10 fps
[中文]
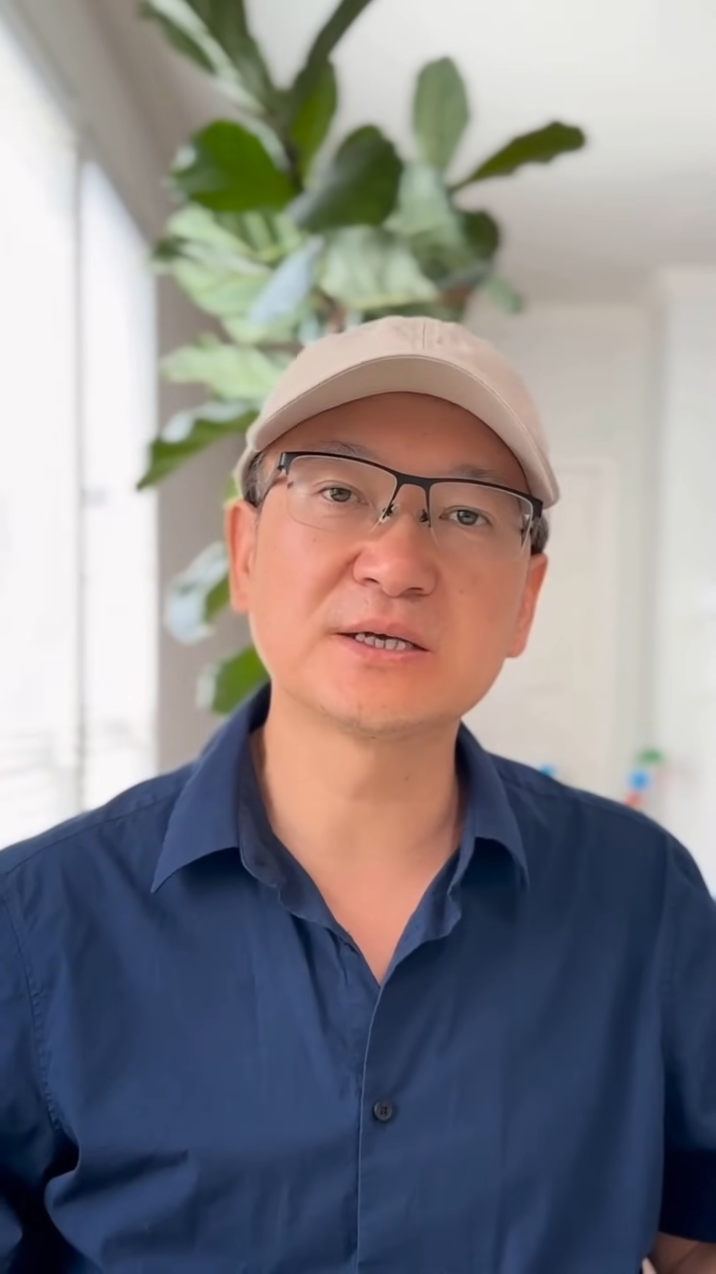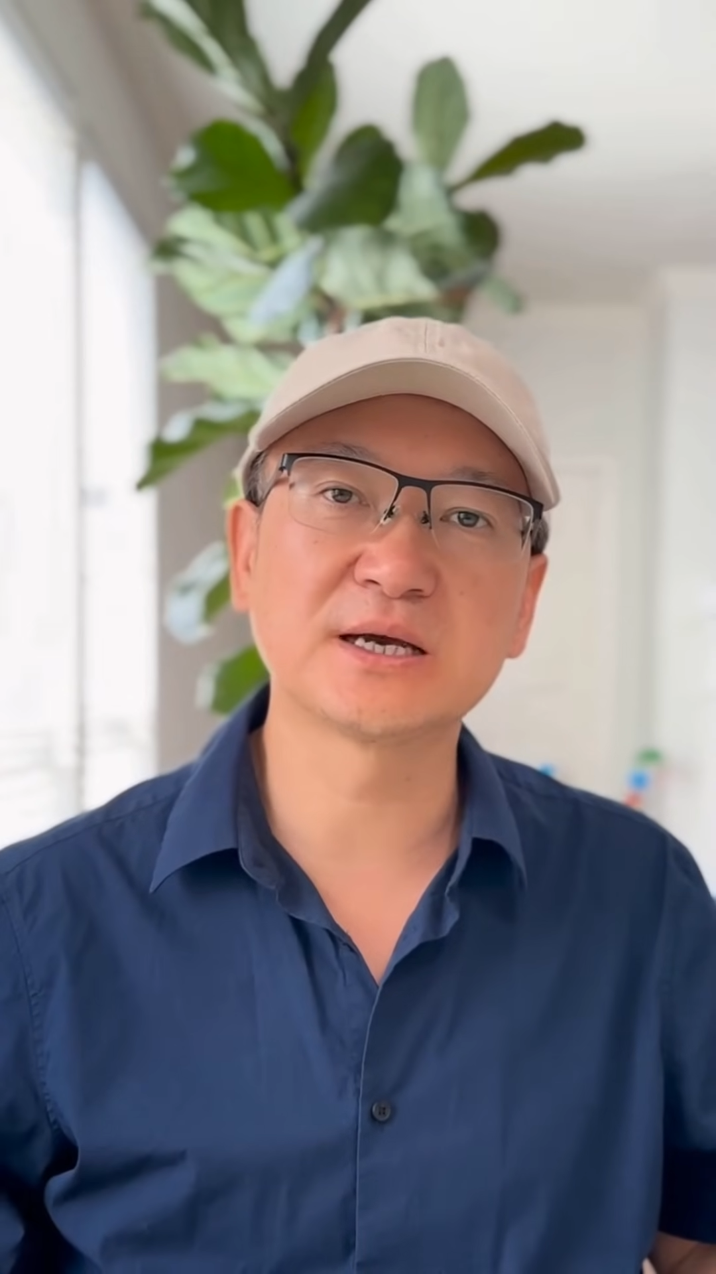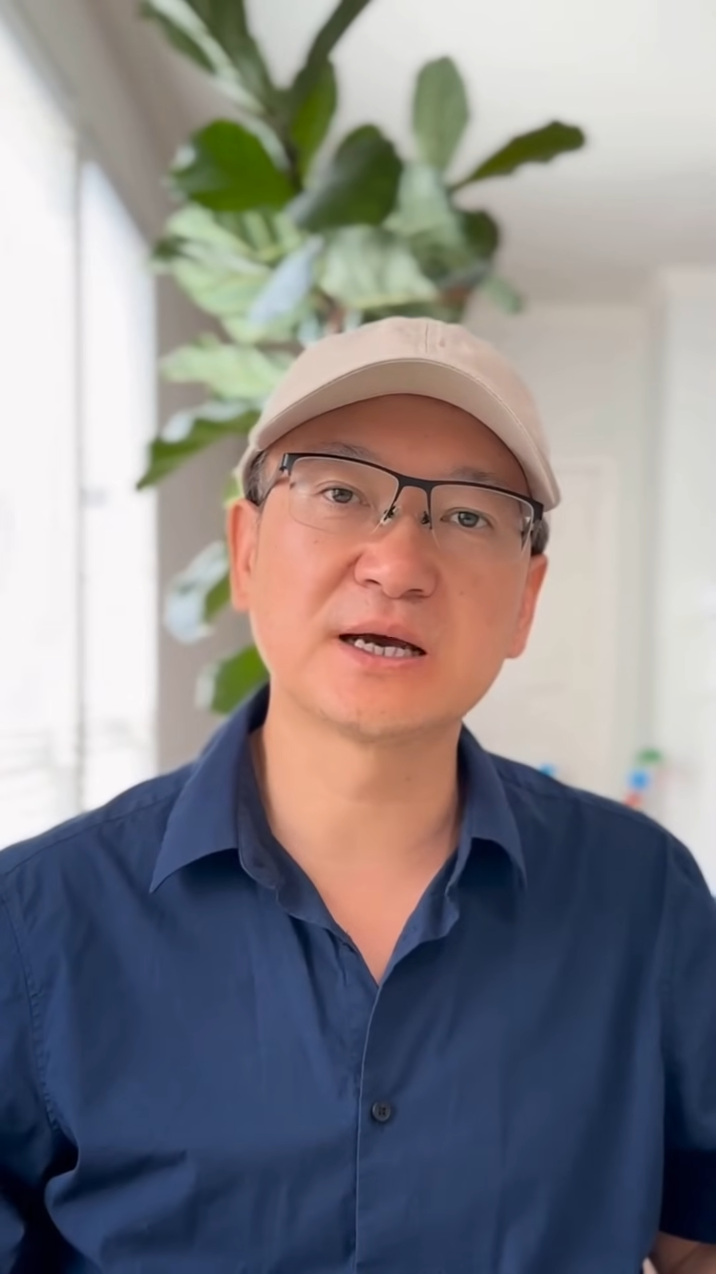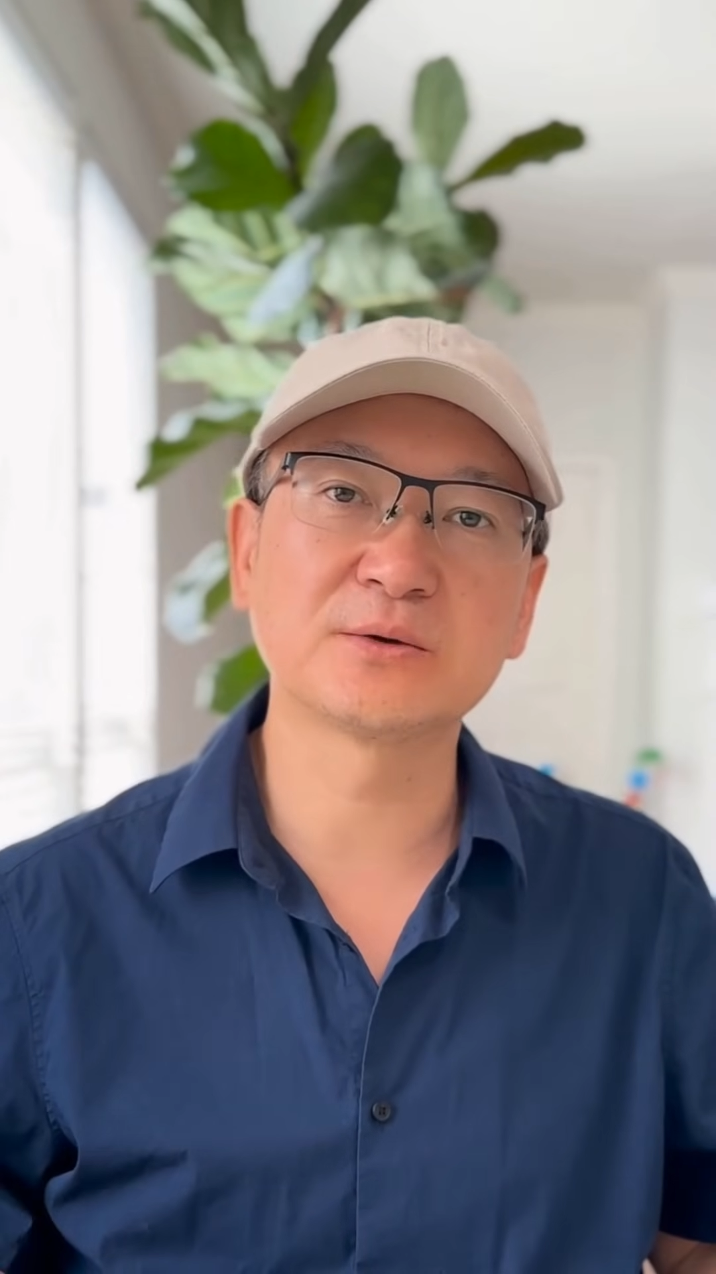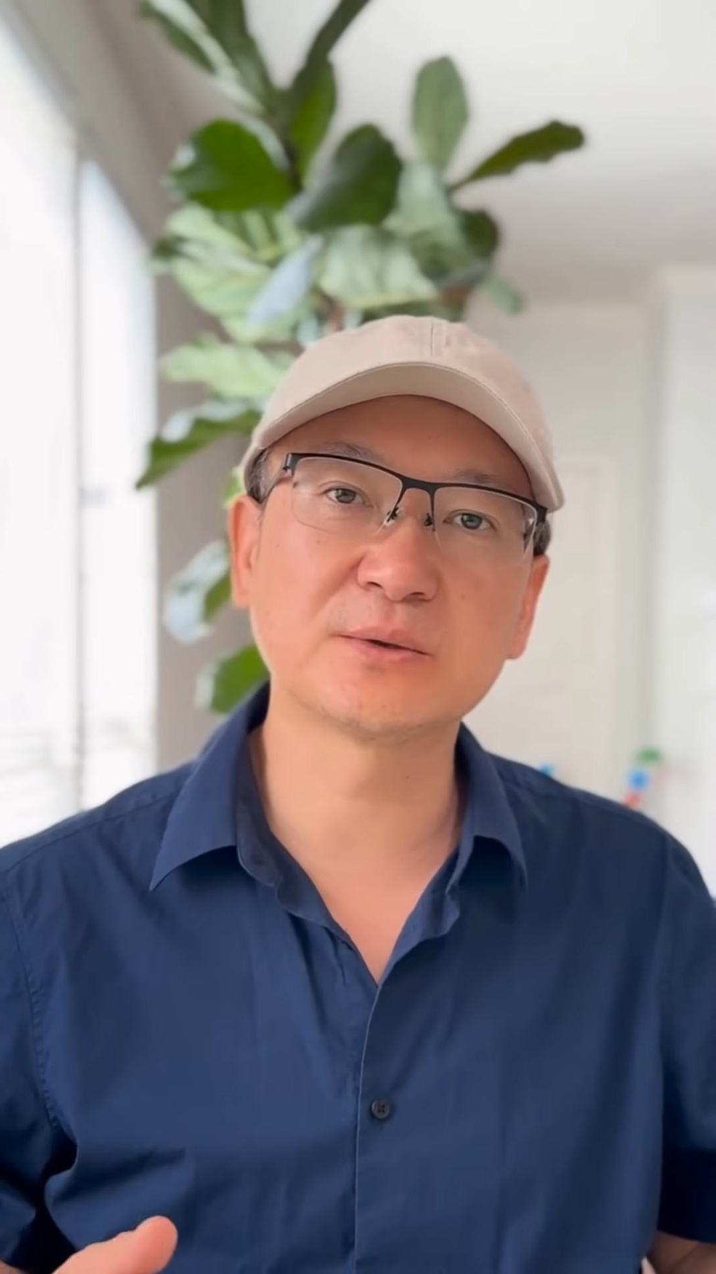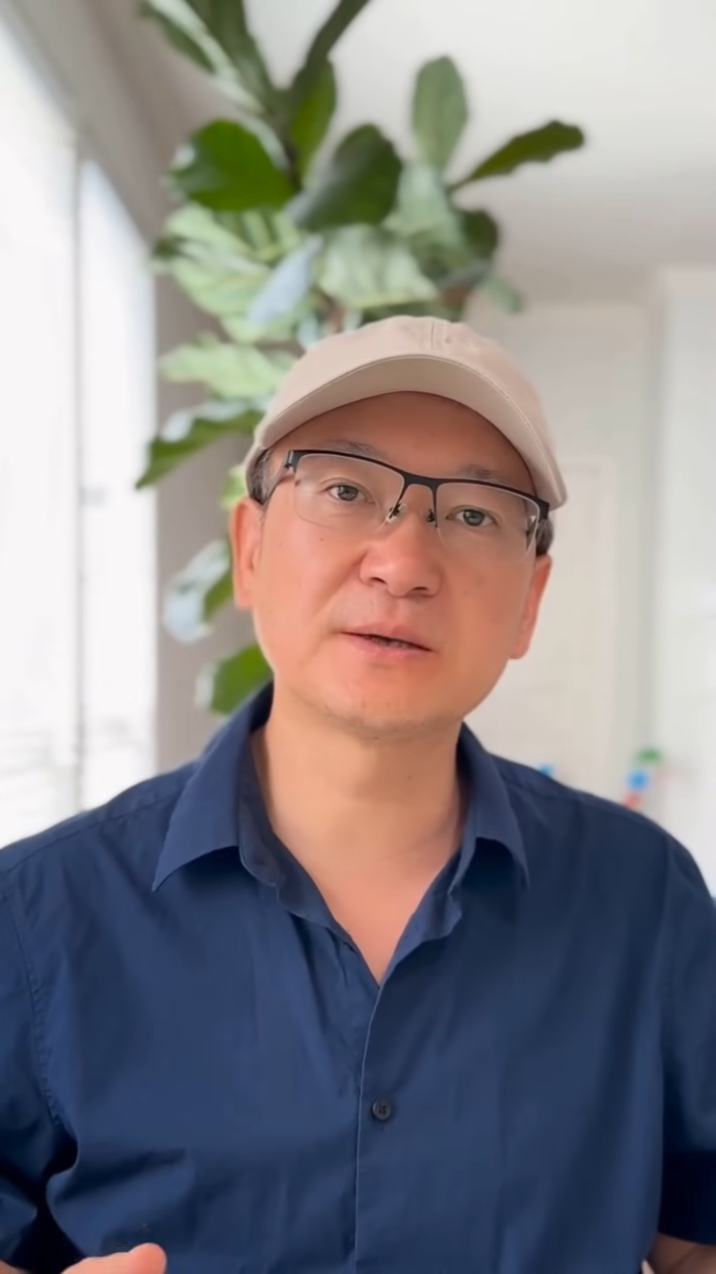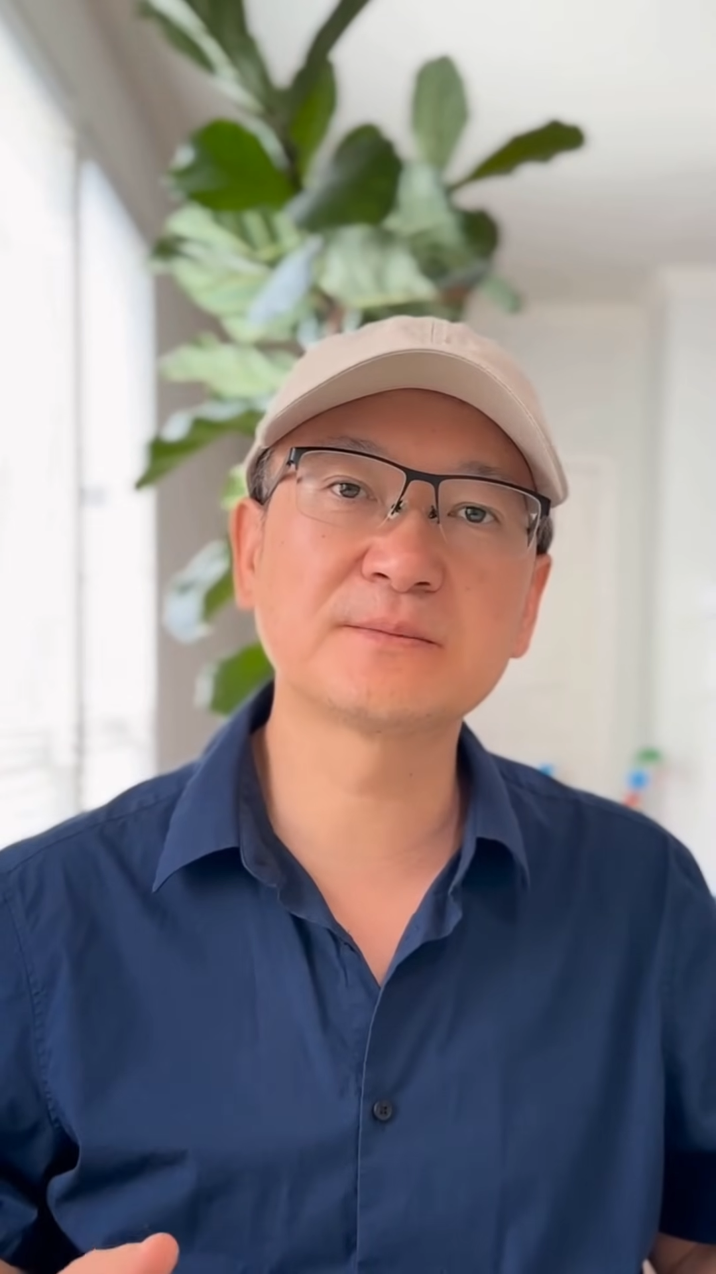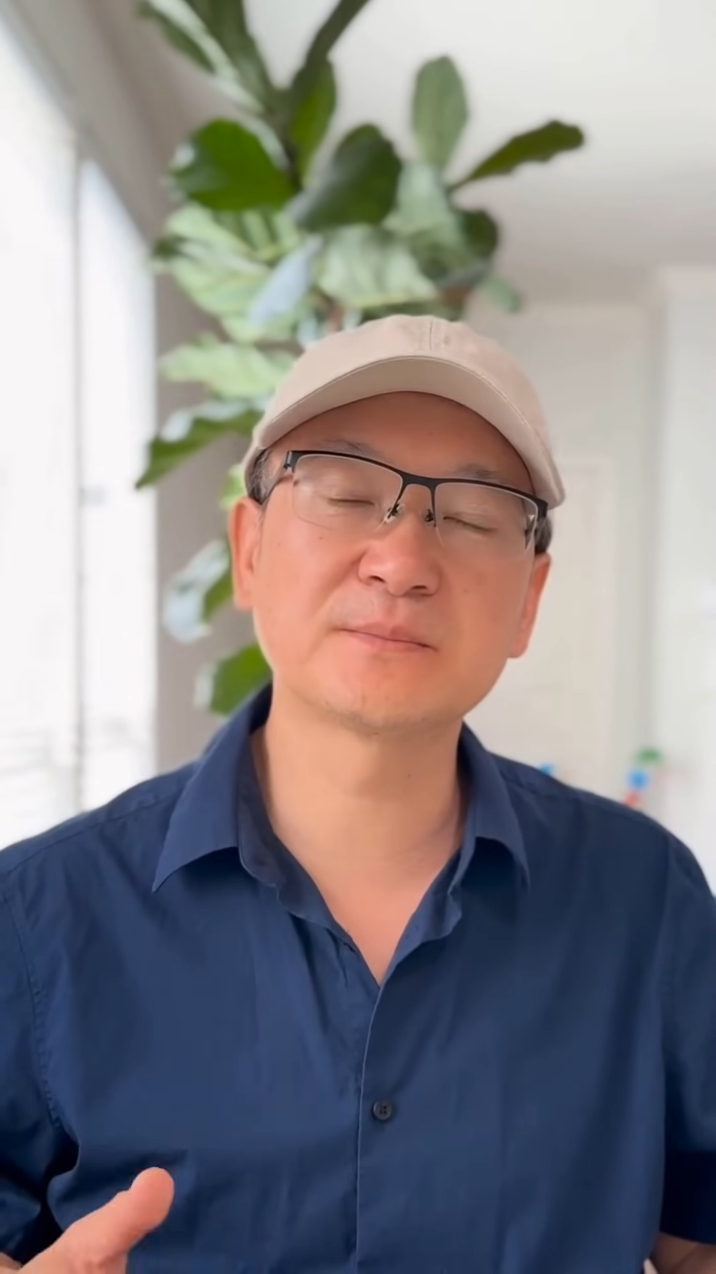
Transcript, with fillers: 的来源。